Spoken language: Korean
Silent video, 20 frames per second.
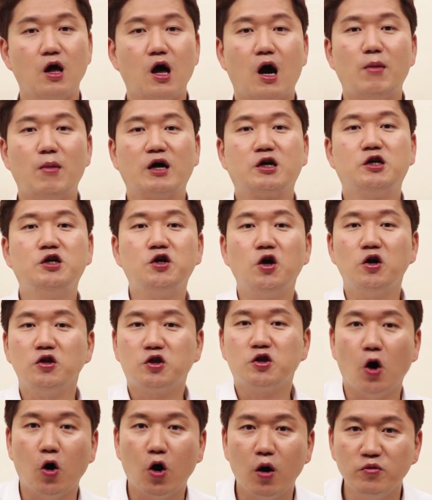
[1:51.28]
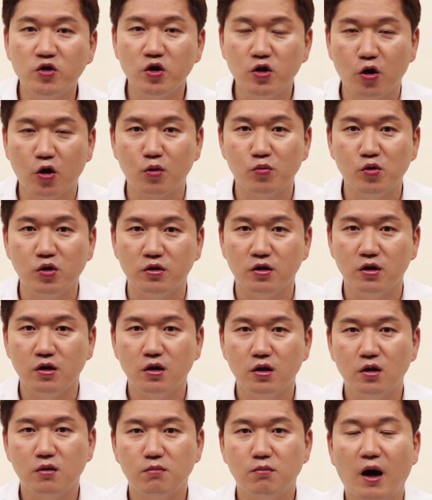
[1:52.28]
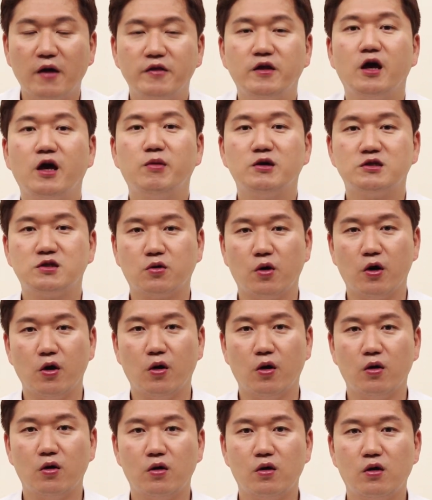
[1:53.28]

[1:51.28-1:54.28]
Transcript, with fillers: 아마 그런 경험들 여러분 많이 해봤을 거예요.